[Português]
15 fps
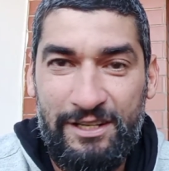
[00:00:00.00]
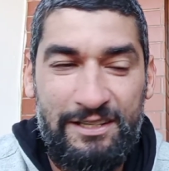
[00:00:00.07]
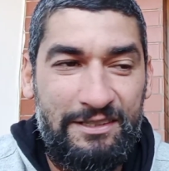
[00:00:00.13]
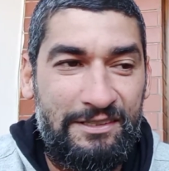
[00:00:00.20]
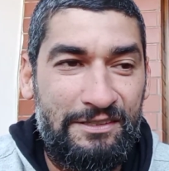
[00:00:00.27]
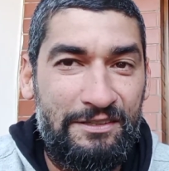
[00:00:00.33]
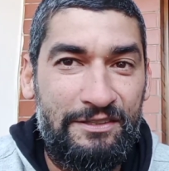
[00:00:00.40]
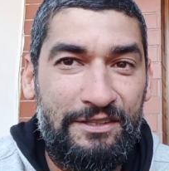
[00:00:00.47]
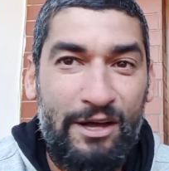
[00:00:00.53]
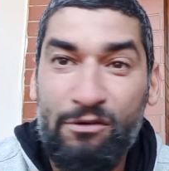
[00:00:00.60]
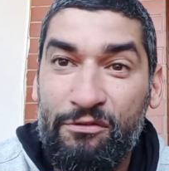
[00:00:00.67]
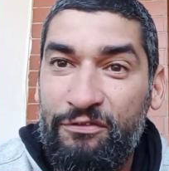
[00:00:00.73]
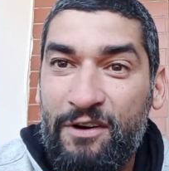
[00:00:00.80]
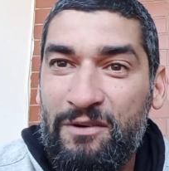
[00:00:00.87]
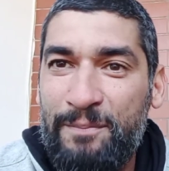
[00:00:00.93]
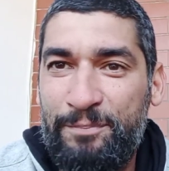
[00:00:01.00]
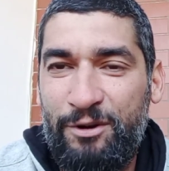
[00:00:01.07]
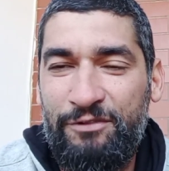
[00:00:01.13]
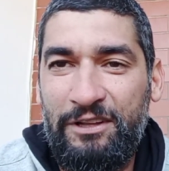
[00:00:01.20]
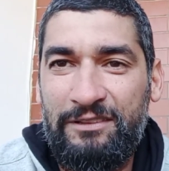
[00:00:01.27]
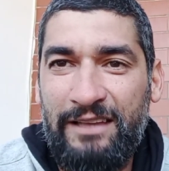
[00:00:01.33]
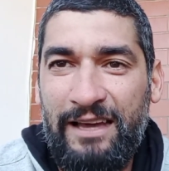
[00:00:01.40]
eles não vão
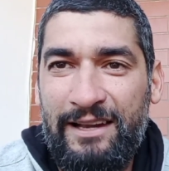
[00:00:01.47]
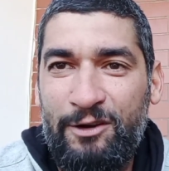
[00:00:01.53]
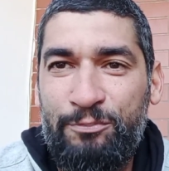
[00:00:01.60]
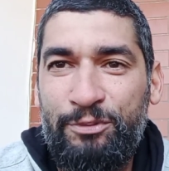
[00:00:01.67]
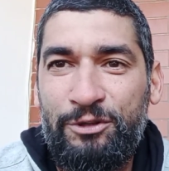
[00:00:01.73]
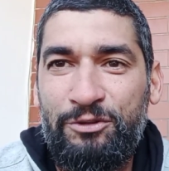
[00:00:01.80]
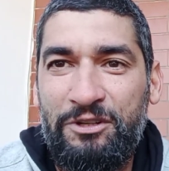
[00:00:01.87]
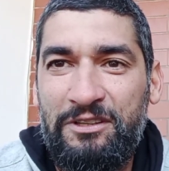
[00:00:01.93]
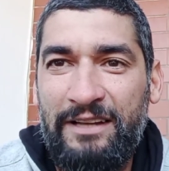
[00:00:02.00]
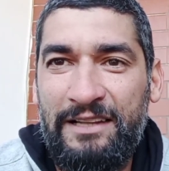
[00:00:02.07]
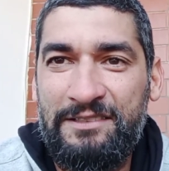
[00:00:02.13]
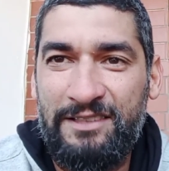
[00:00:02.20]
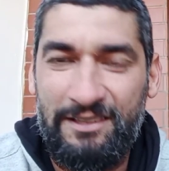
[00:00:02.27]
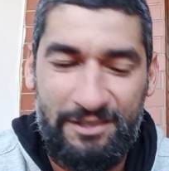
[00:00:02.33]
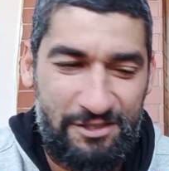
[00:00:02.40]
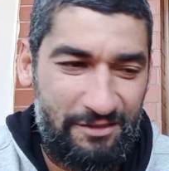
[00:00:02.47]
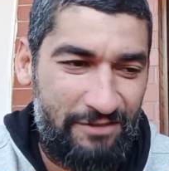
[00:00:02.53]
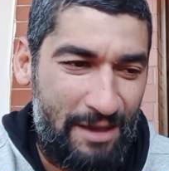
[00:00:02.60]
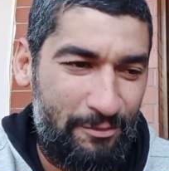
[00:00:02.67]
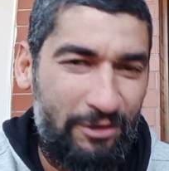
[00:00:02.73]
aproveitar a oportunidade se eles tiverem.